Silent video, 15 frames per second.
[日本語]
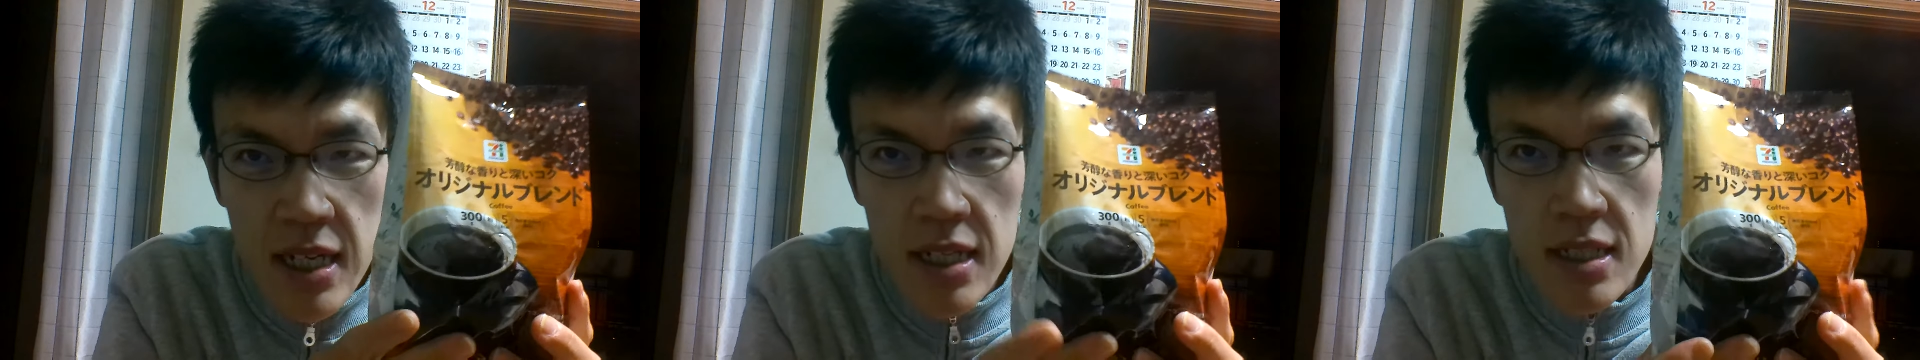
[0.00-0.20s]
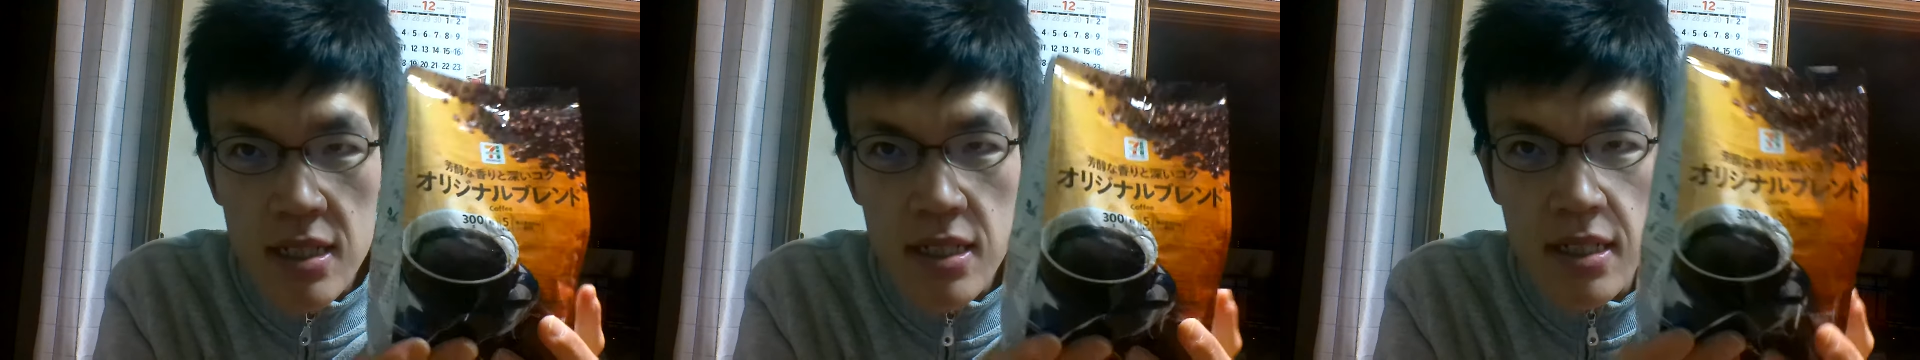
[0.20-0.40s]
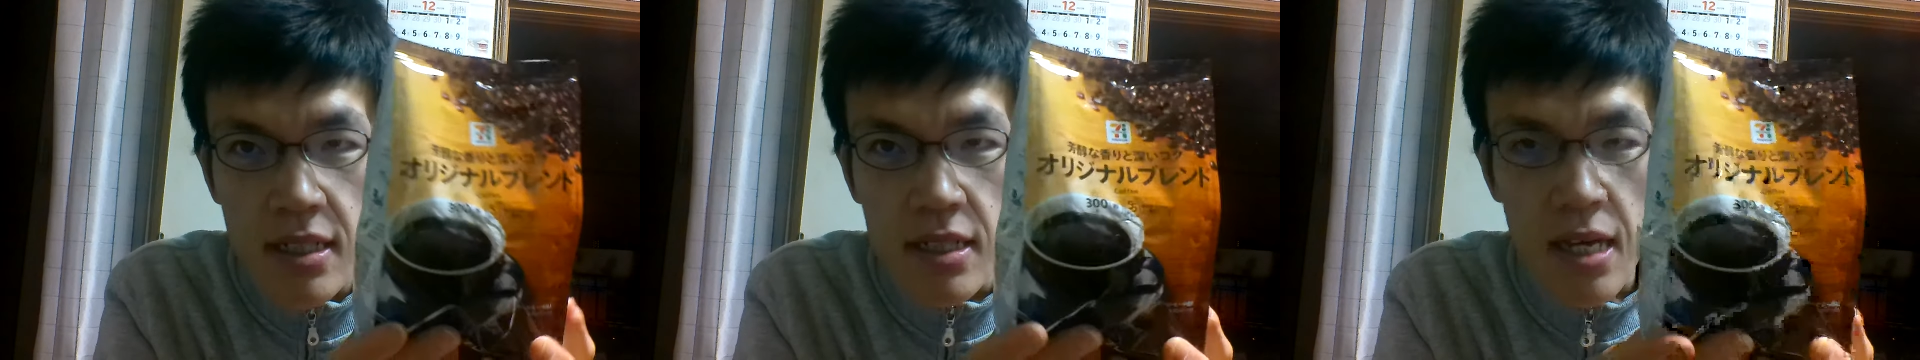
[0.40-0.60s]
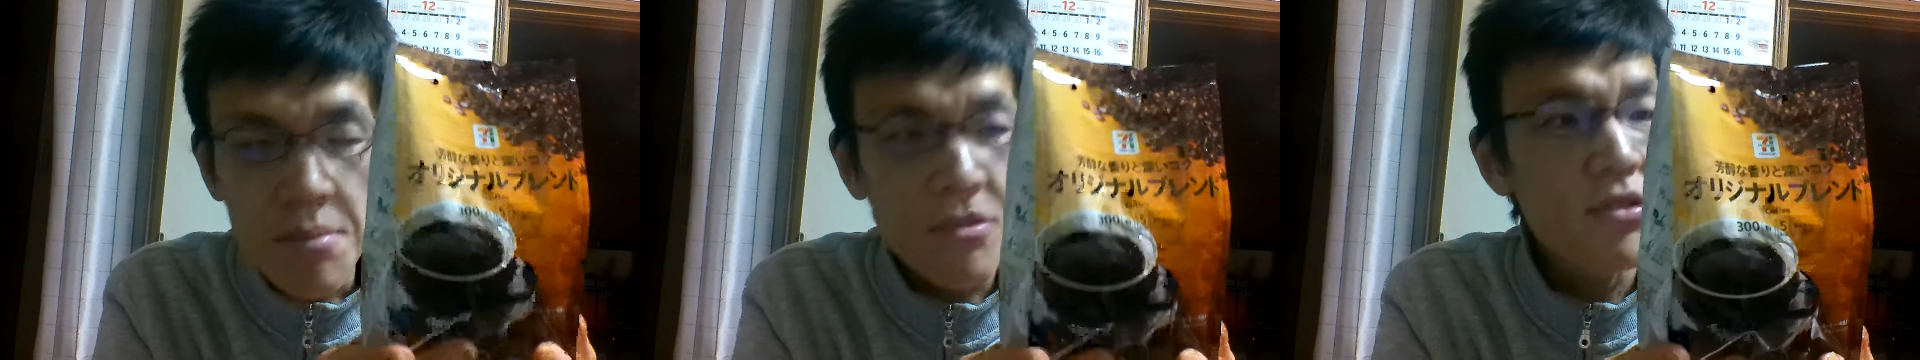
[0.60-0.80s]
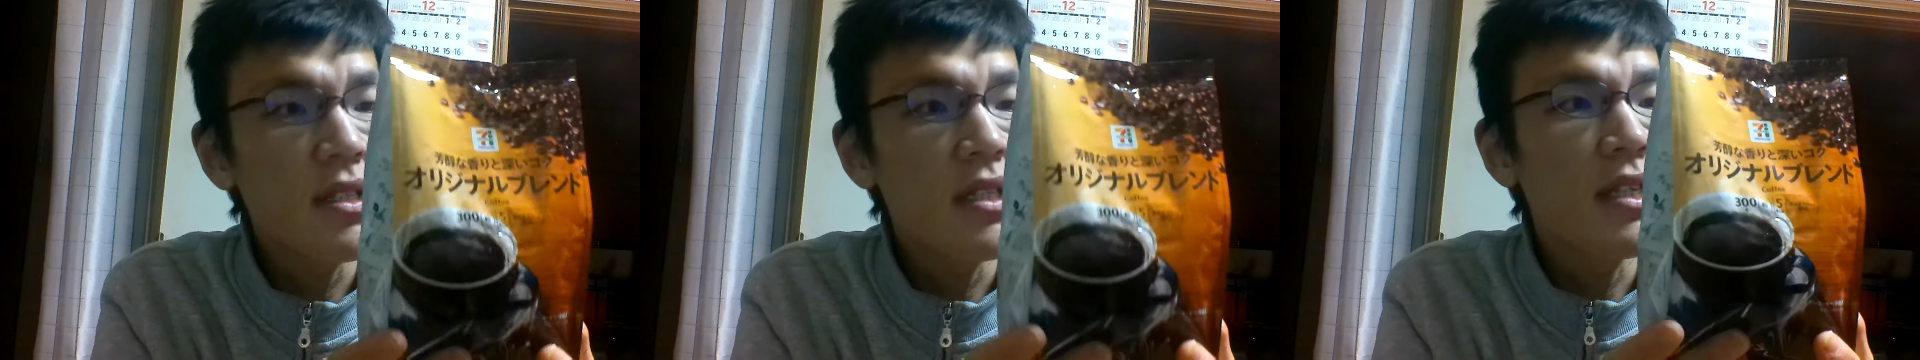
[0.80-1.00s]

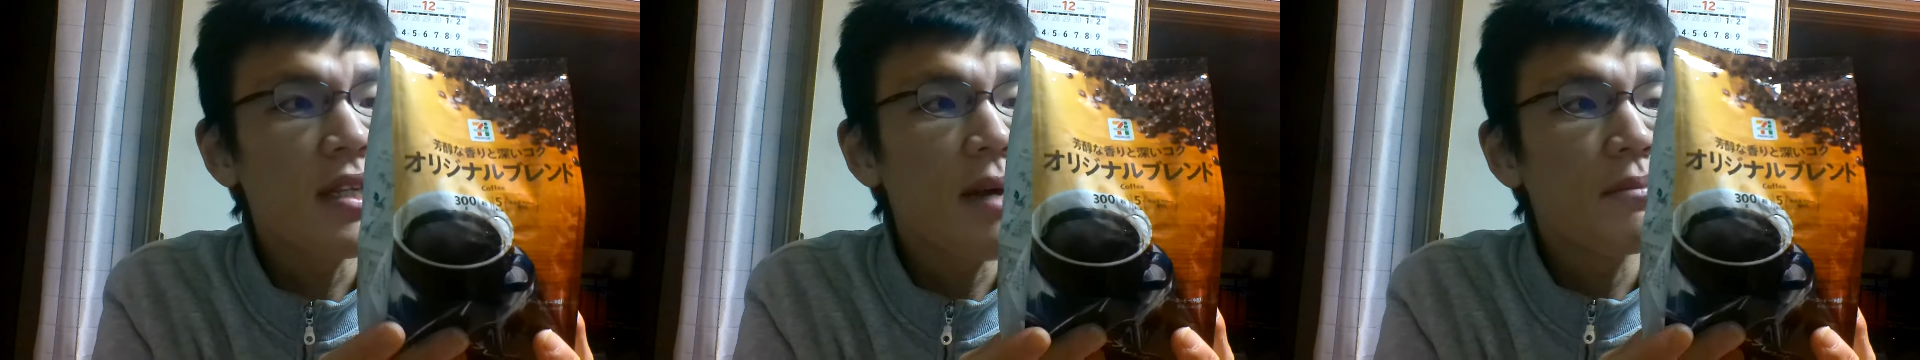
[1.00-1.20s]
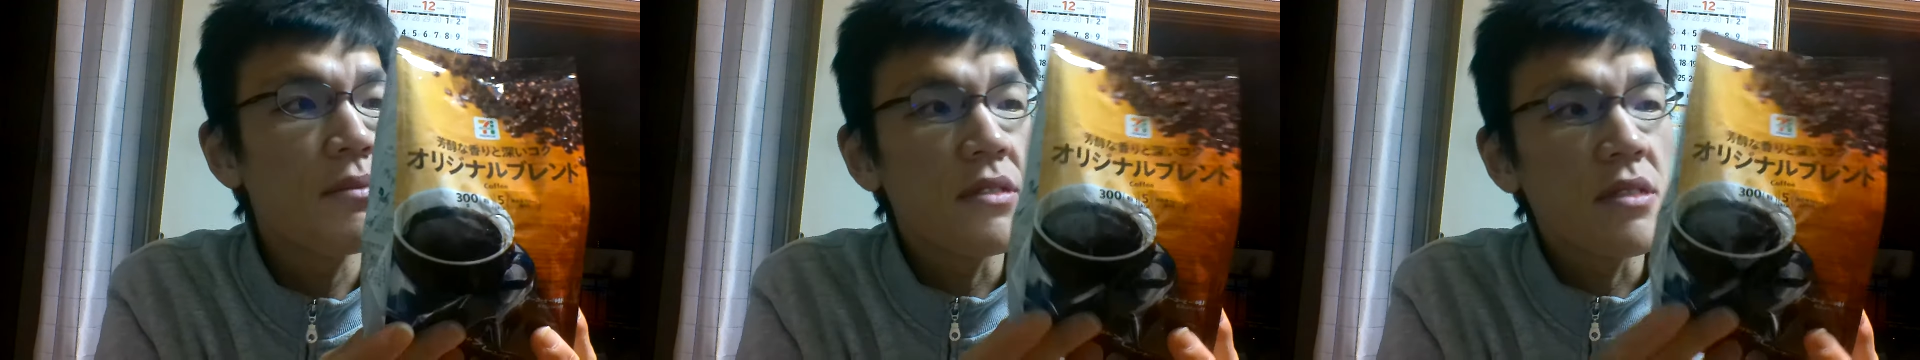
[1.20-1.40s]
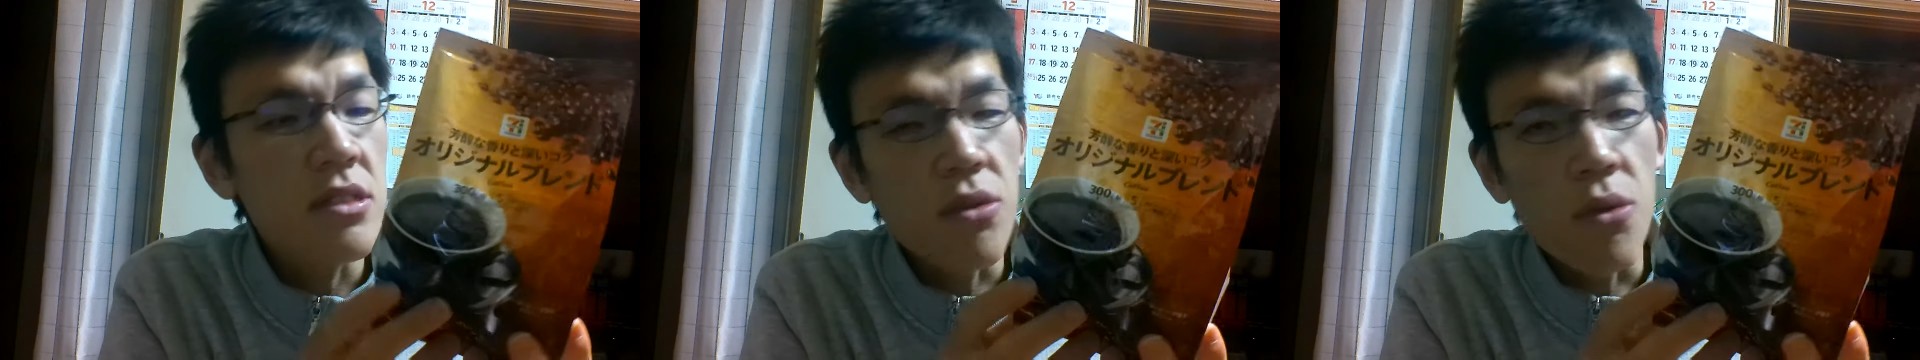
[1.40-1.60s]
セブンイレブンの